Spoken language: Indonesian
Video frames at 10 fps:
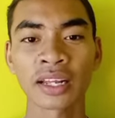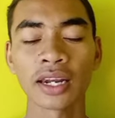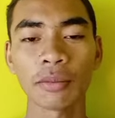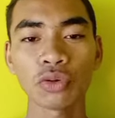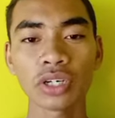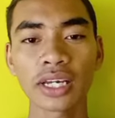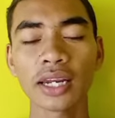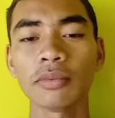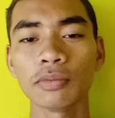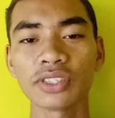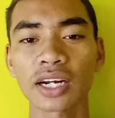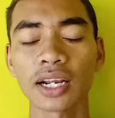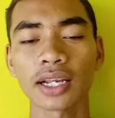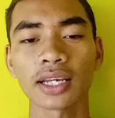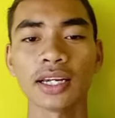Namun dia lebih besar
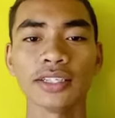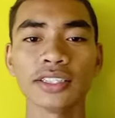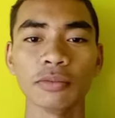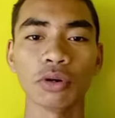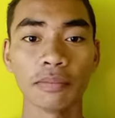dari kelinci.